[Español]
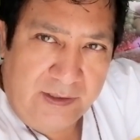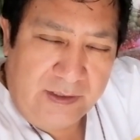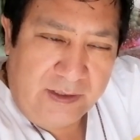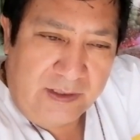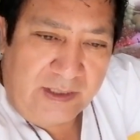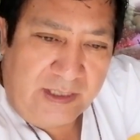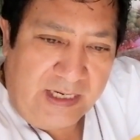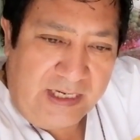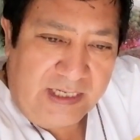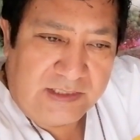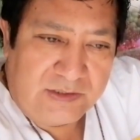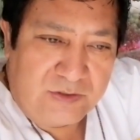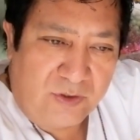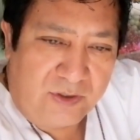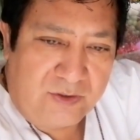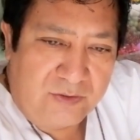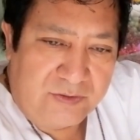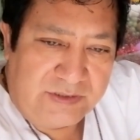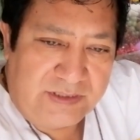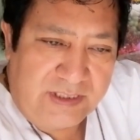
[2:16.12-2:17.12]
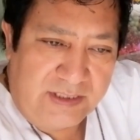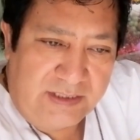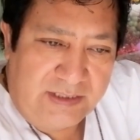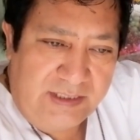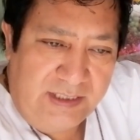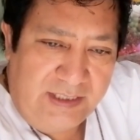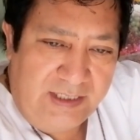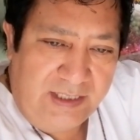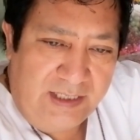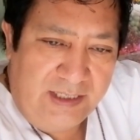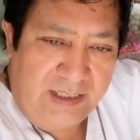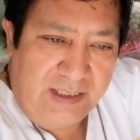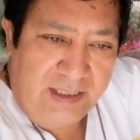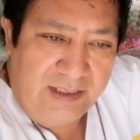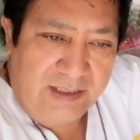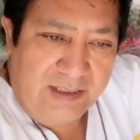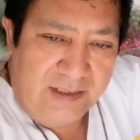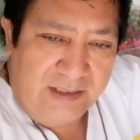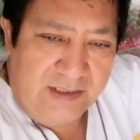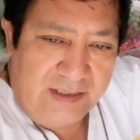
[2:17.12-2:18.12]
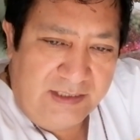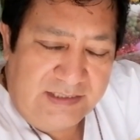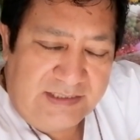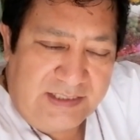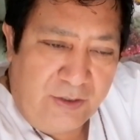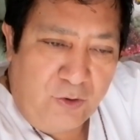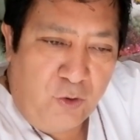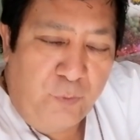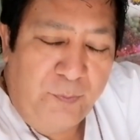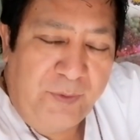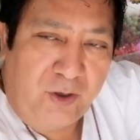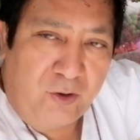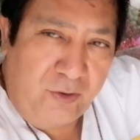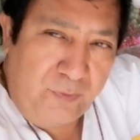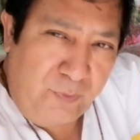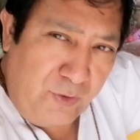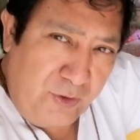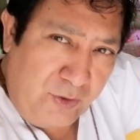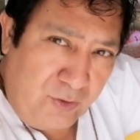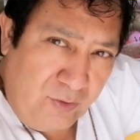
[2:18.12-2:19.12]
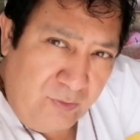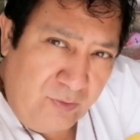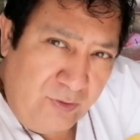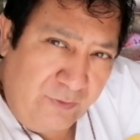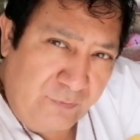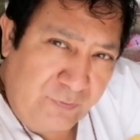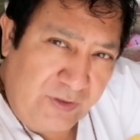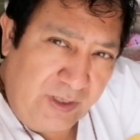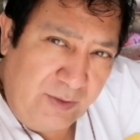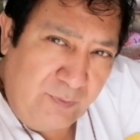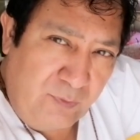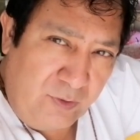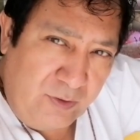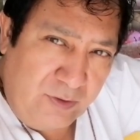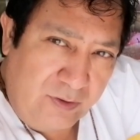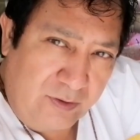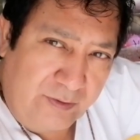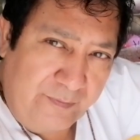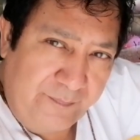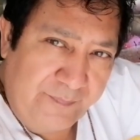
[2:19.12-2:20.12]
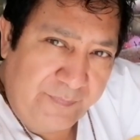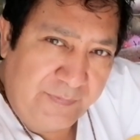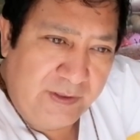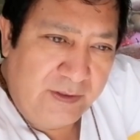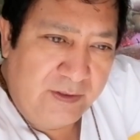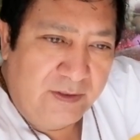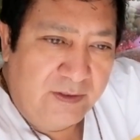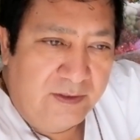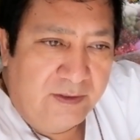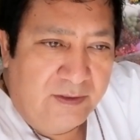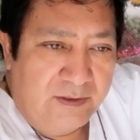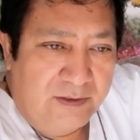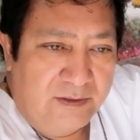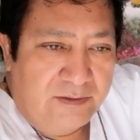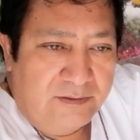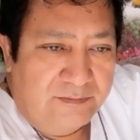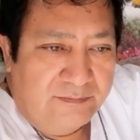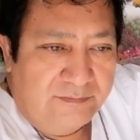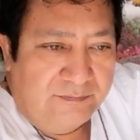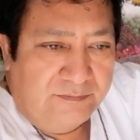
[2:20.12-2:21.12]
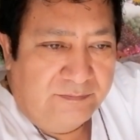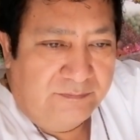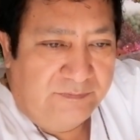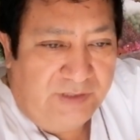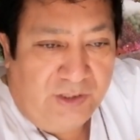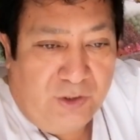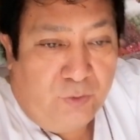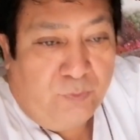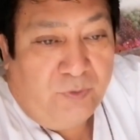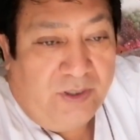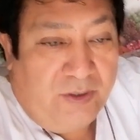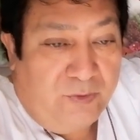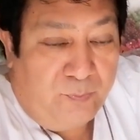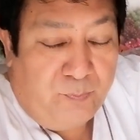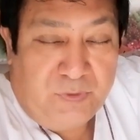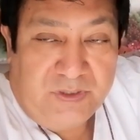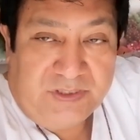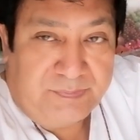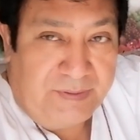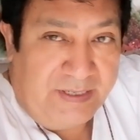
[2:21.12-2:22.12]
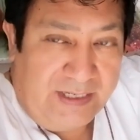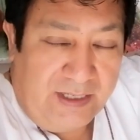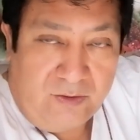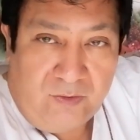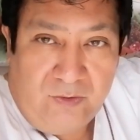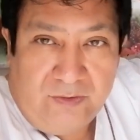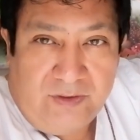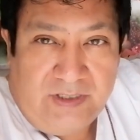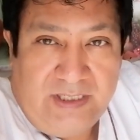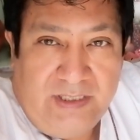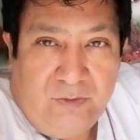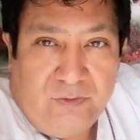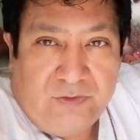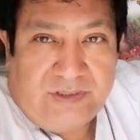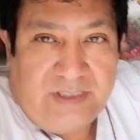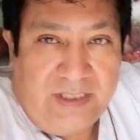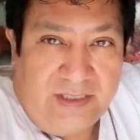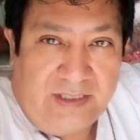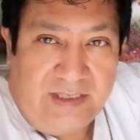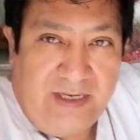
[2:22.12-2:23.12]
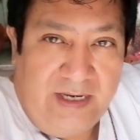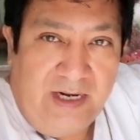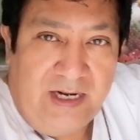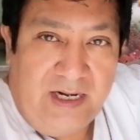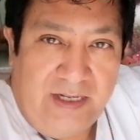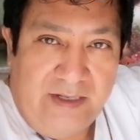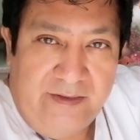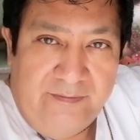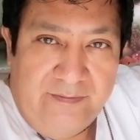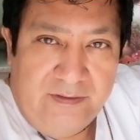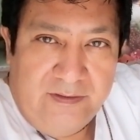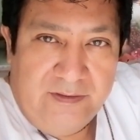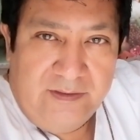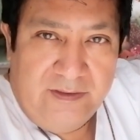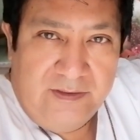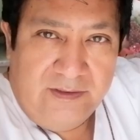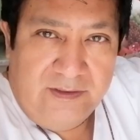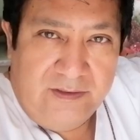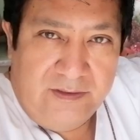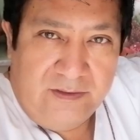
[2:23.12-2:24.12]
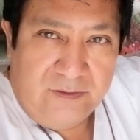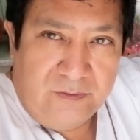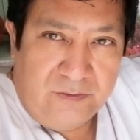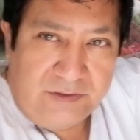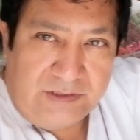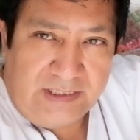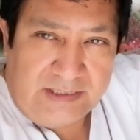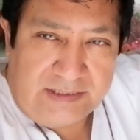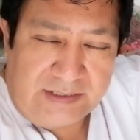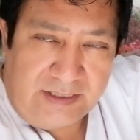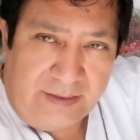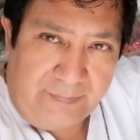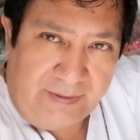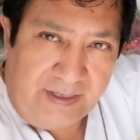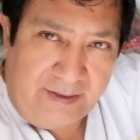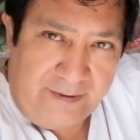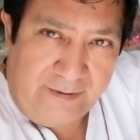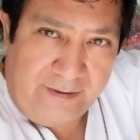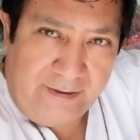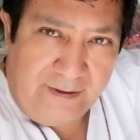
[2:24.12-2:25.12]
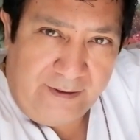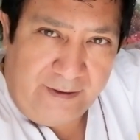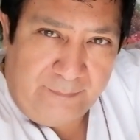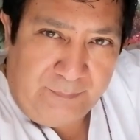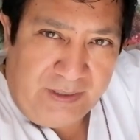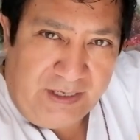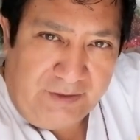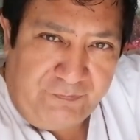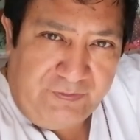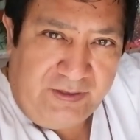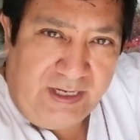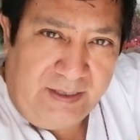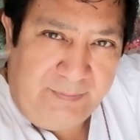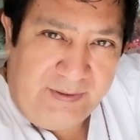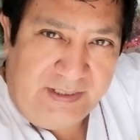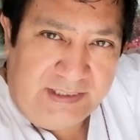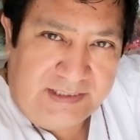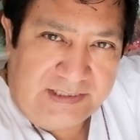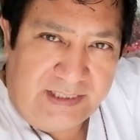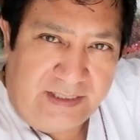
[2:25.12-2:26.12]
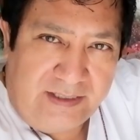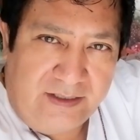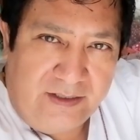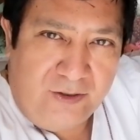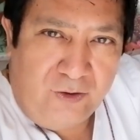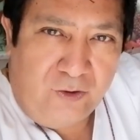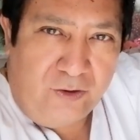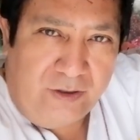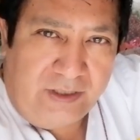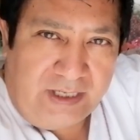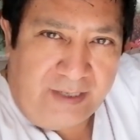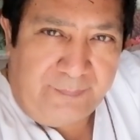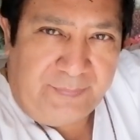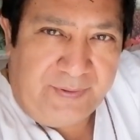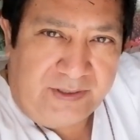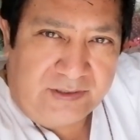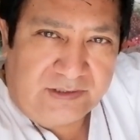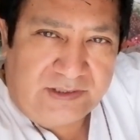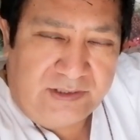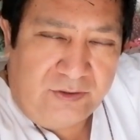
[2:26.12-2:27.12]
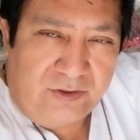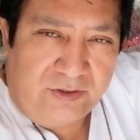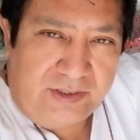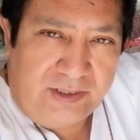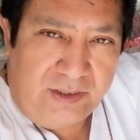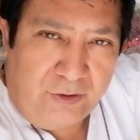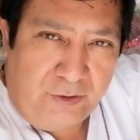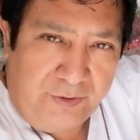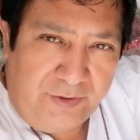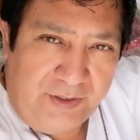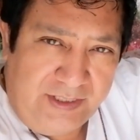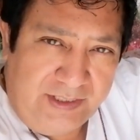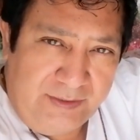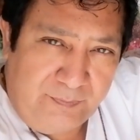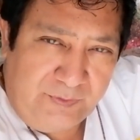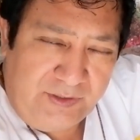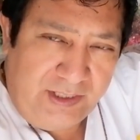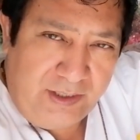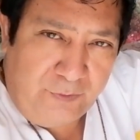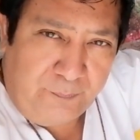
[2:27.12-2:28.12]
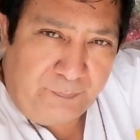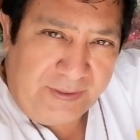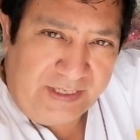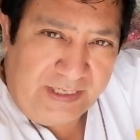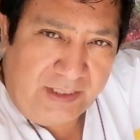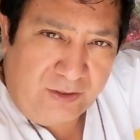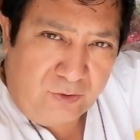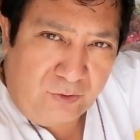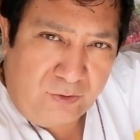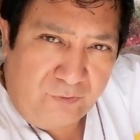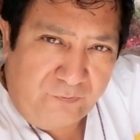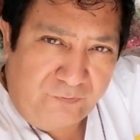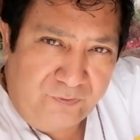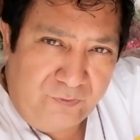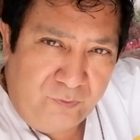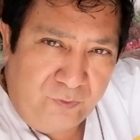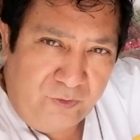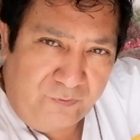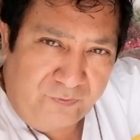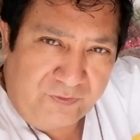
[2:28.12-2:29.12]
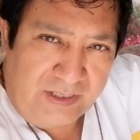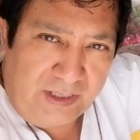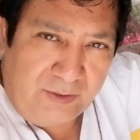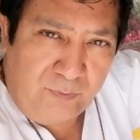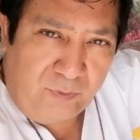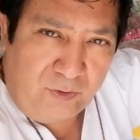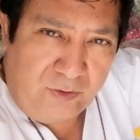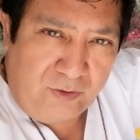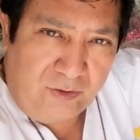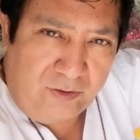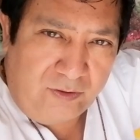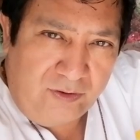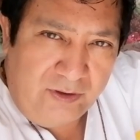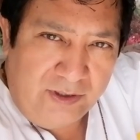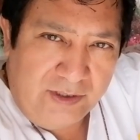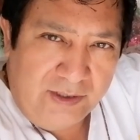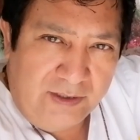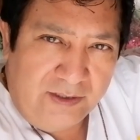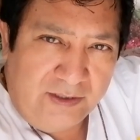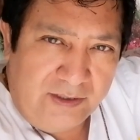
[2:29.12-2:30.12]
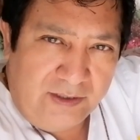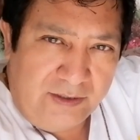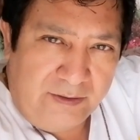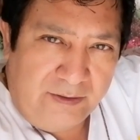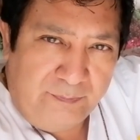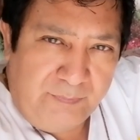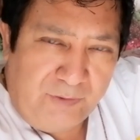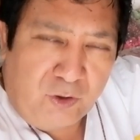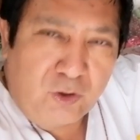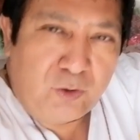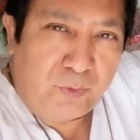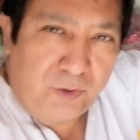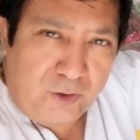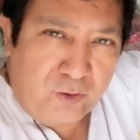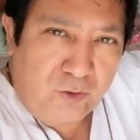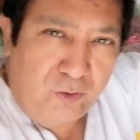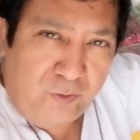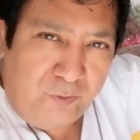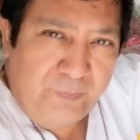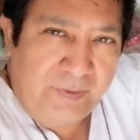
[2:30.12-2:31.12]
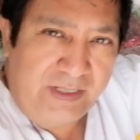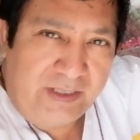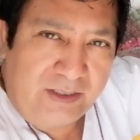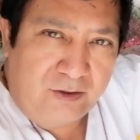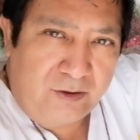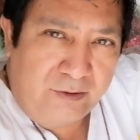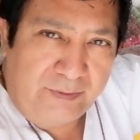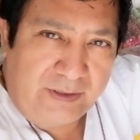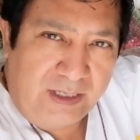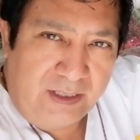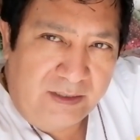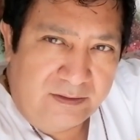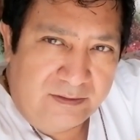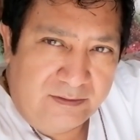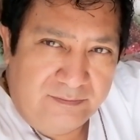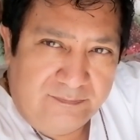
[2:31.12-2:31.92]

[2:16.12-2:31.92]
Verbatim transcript: qué es lo que usted tiene. Dice, o mejor voy con un oftalmólogo. Le digo, bueno, pues vaya con quien usted quiera usted sabrá. Pero al final me dice, oiga, pero si no tengo dinero para ir con un oftalmólogo, mejor voy con un médico, ¿verdad?